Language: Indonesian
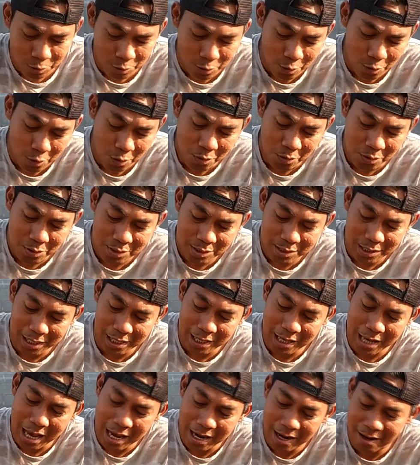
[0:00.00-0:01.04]
itu dulu
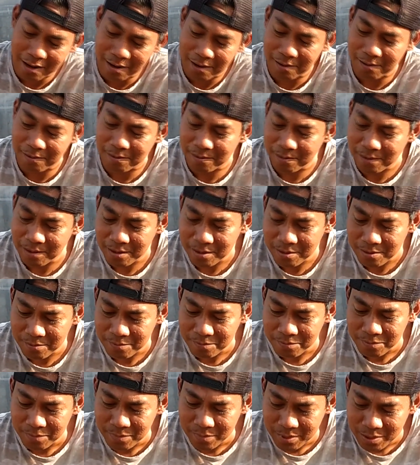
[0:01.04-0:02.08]
sekian
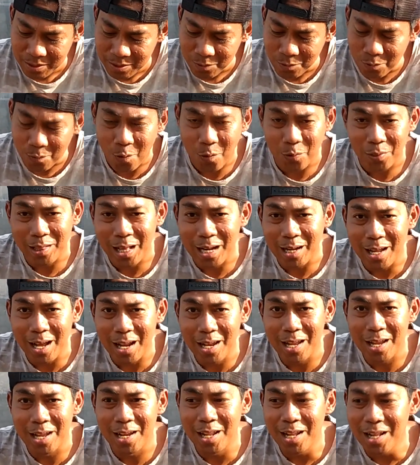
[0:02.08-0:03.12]

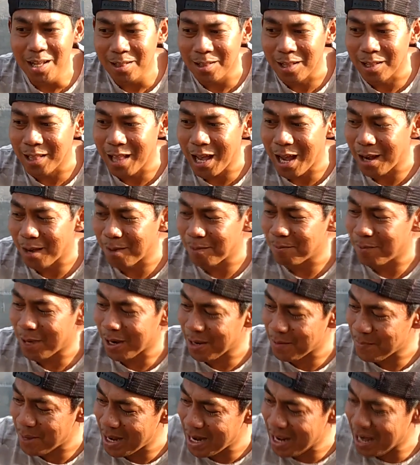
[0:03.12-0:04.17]
konten kali ini
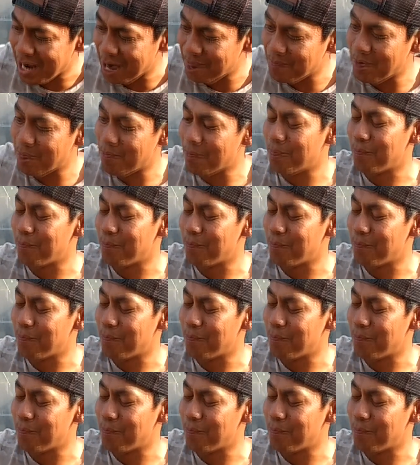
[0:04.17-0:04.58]
tentang bagaimana